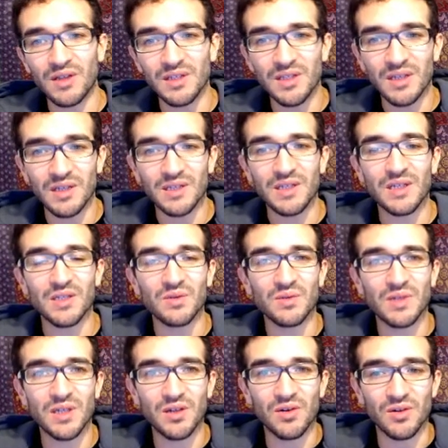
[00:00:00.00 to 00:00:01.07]
dire si elles sont
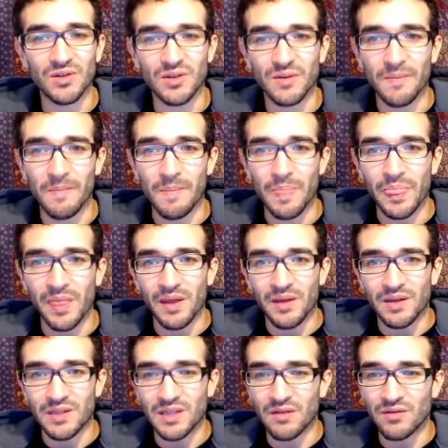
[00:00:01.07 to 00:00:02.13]
séquentes.
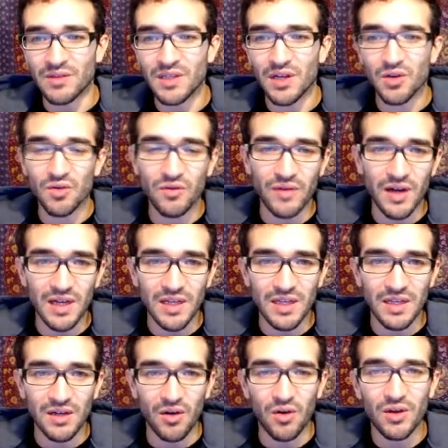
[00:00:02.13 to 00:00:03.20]
Ça veut dire qu'on va aller
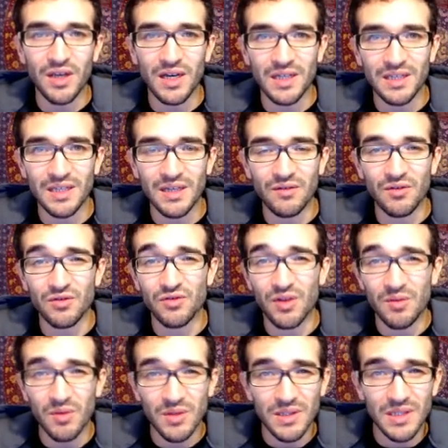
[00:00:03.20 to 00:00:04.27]
regarder
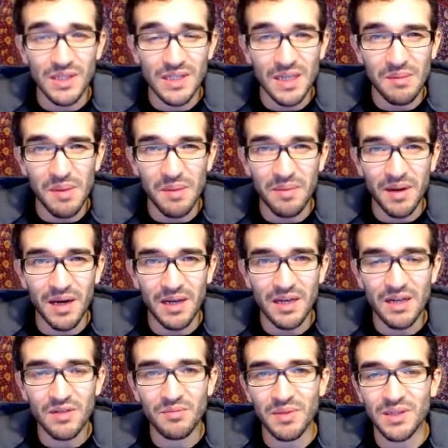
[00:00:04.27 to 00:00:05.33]
éventuellement si elles ne seraient pas
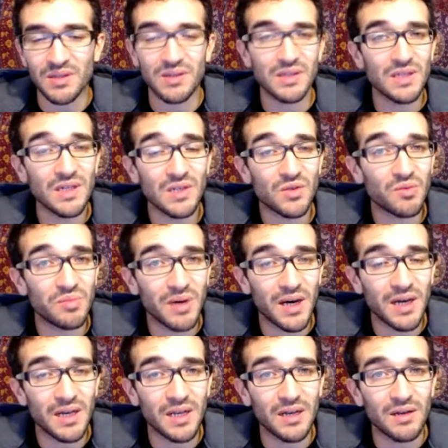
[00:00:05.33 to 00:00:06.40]
parallèles. Parce que si elles sont
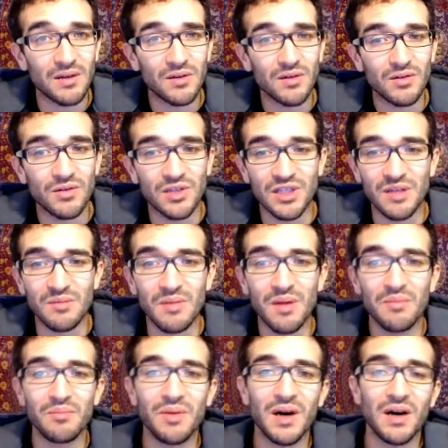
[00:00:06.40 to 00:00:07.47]
parallèles, j'ai même
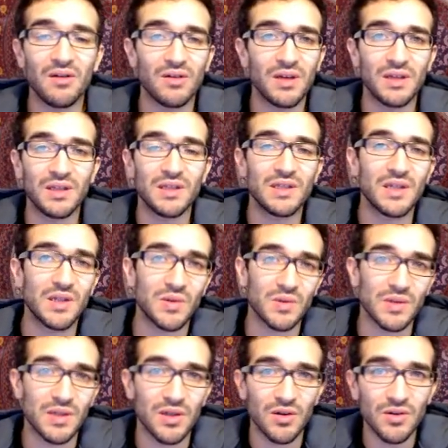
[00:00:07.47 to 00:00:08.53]
pas à regarder si elles sont
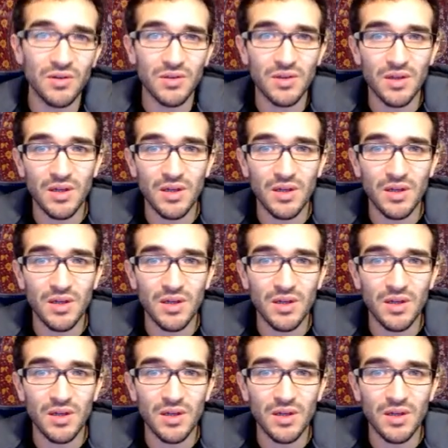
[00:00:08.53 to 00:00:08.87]
séquentes.